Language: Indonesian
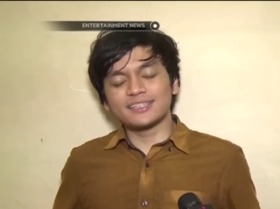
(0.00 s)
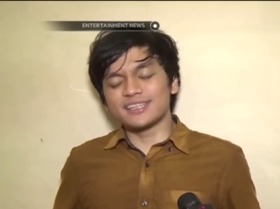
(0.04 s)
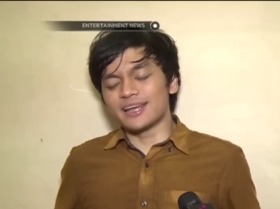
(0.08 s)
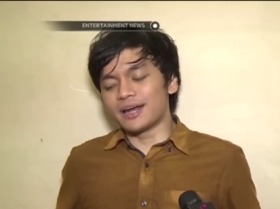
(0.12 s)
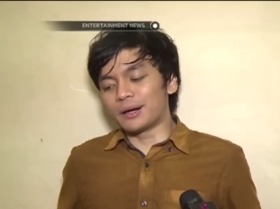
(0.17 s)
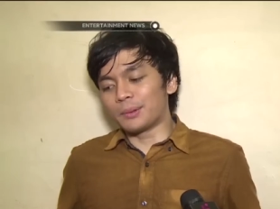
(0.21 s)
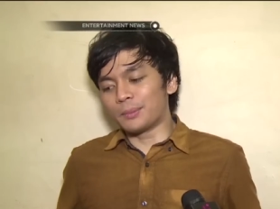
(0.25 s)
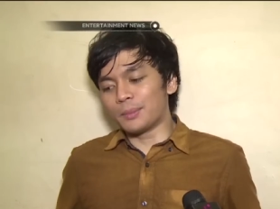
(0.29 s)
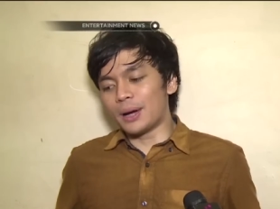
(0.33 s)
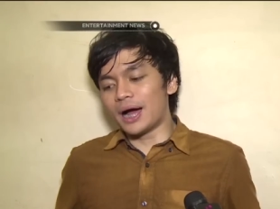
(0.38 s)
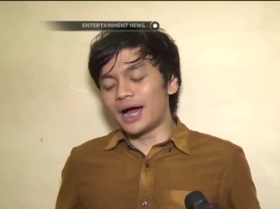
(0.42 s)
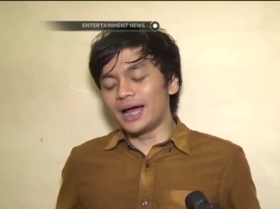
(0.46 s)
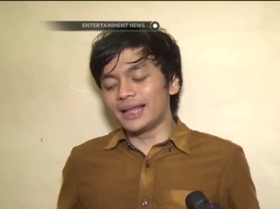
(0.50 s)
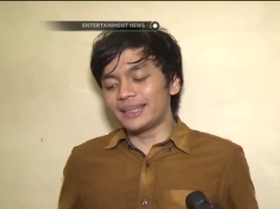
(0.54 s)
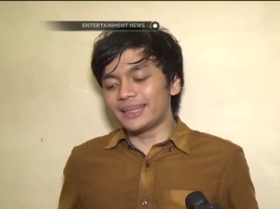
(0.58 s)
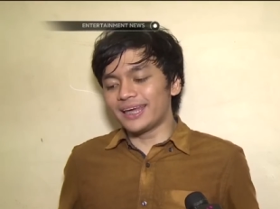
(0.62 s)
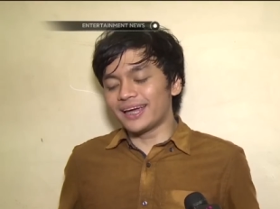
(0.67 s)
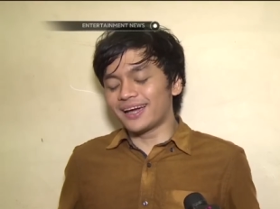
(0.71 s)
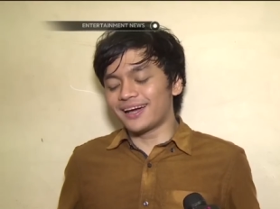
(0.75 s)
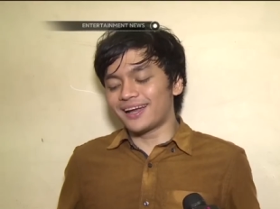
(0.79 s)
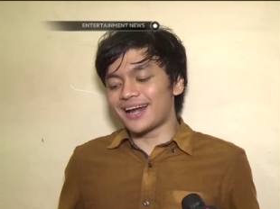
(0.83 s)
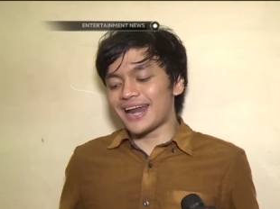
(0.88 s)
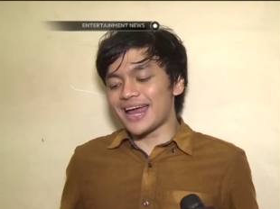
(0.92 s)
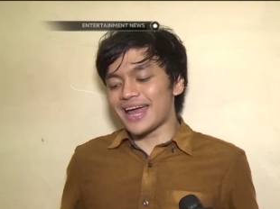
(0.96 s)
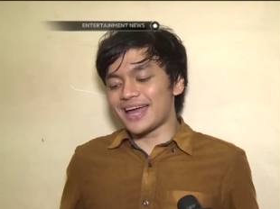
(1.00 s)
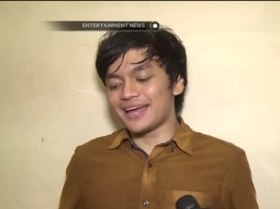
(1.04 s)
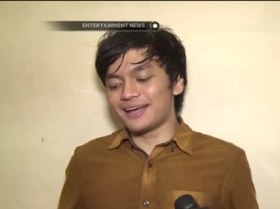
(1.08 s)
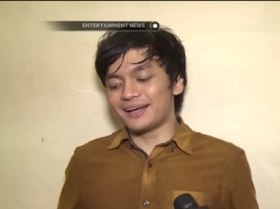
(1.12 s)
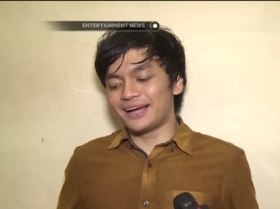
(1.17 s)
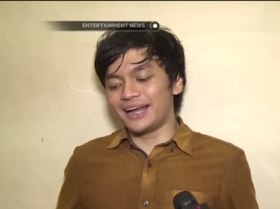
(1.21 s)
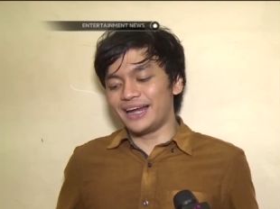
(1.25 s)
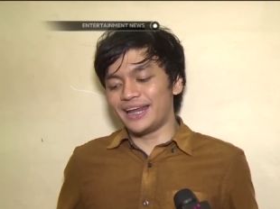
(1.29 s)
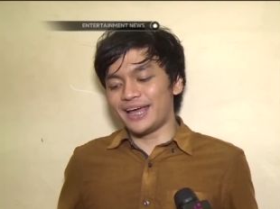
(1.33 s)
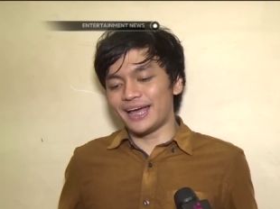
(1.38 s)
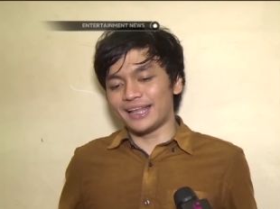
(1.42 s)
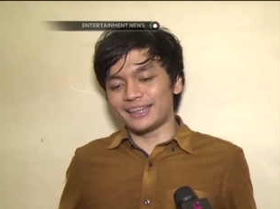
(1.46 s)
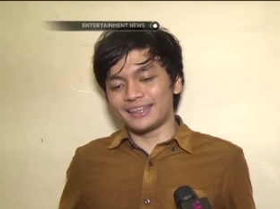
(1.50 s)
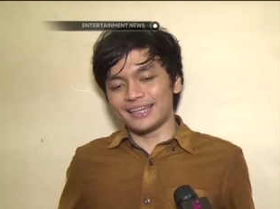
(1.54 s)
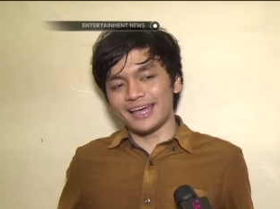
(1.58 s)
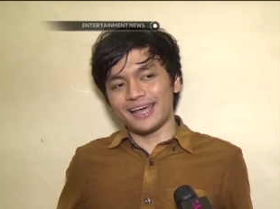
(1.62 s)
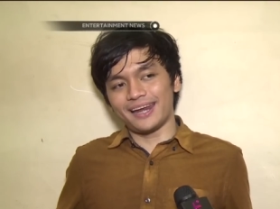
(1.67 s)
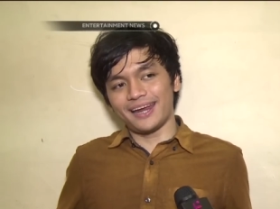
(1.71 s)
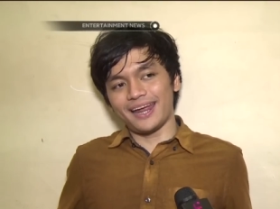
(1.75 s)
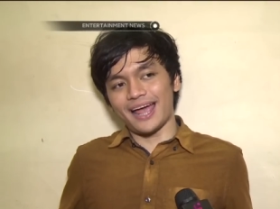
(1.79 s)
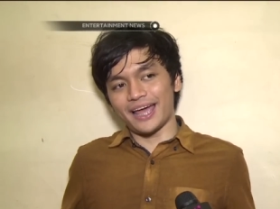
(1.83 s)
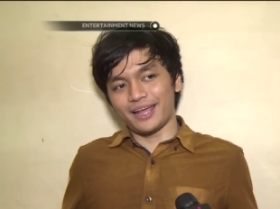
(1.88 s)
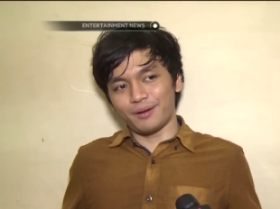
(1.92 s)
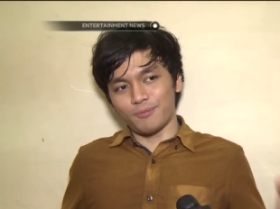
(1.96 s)
seneng banget ya karena ngelihat
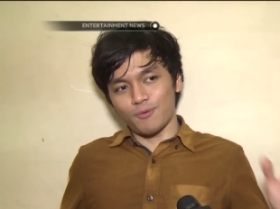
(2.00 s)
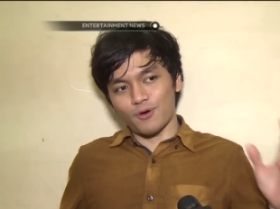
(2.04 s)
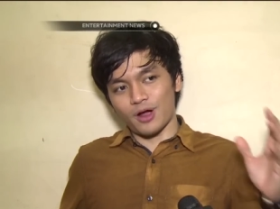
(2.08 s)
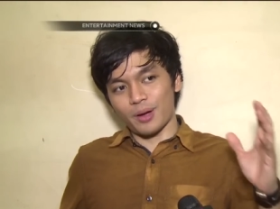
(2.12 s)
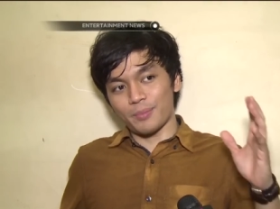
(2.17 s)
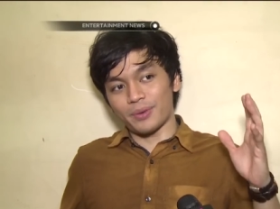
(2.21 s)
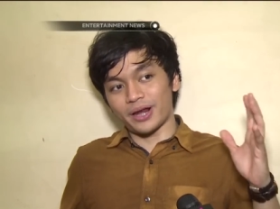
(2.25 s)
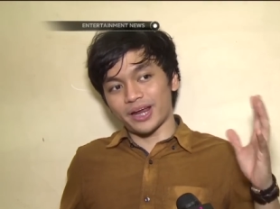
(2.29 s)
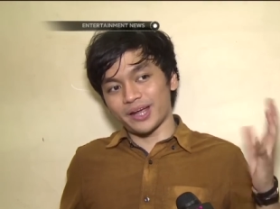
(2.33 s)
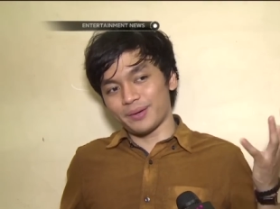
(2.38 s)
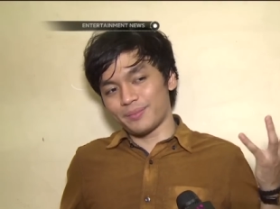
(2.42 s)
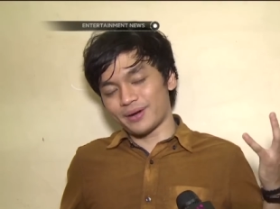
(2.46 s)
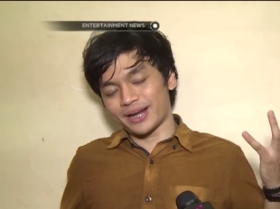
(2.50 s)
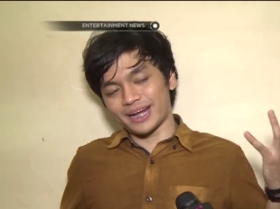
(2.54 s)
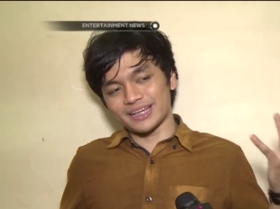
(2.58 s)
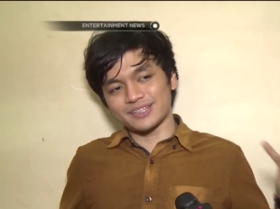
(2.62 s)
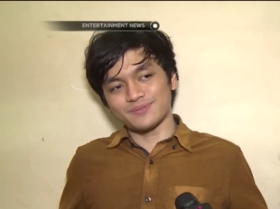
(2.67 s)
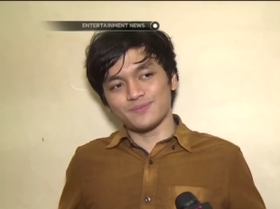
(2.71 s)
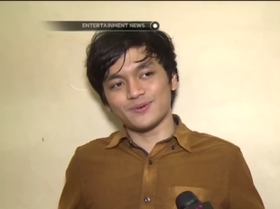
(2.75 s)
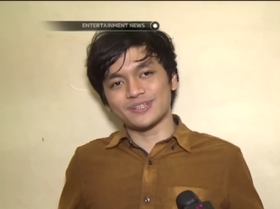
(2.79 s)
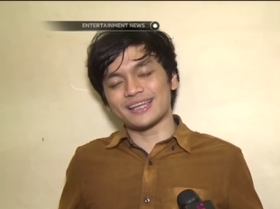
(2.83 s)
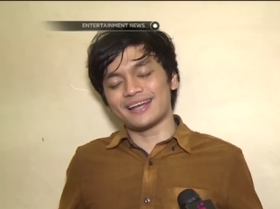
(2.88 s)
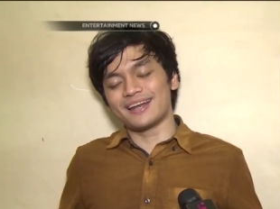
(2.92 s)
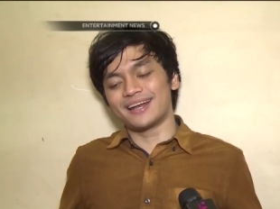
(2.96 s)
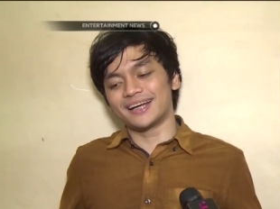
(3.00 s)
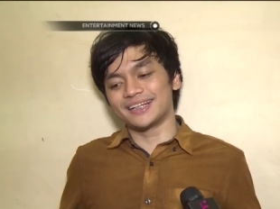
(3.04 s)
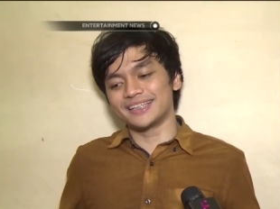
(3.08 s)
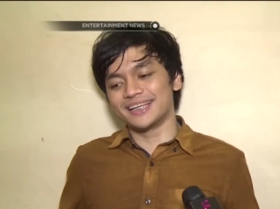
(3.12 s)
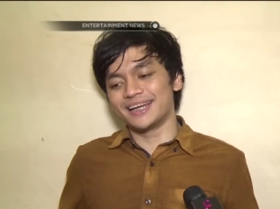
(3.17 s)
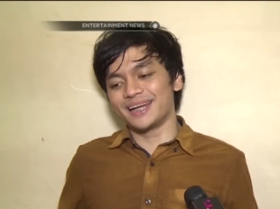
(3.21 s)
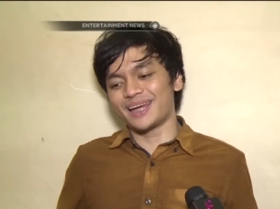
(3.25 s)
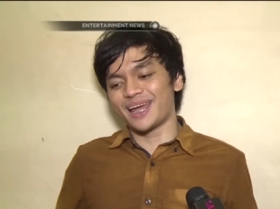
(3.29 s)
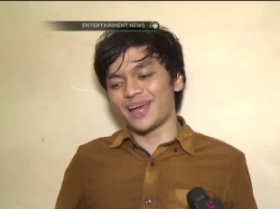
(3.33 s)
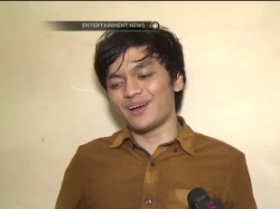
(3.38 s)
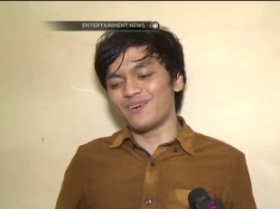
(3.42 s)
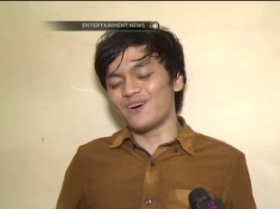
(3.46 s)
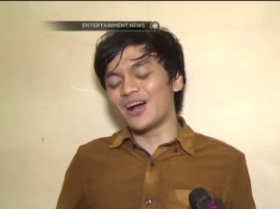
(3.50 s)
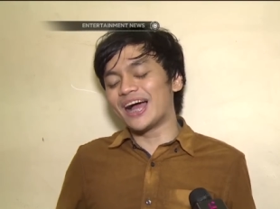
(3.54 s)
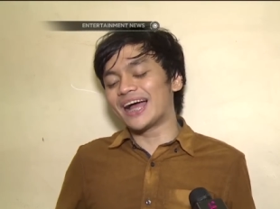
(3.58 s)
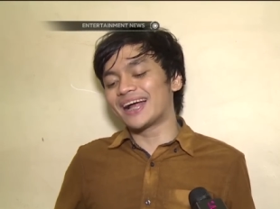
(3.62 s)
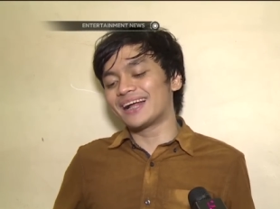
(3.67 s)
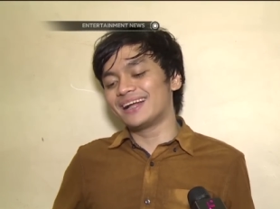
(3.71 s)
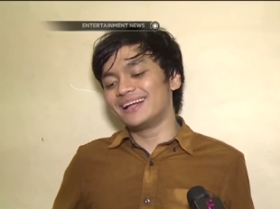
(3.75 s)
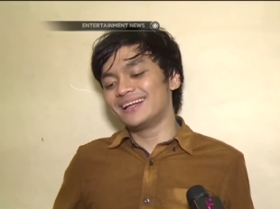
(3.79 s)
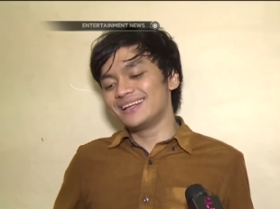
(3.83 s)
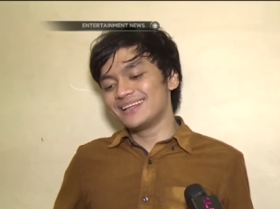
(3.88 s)
dari air muka mereka mereka semua senang jadi kayak wah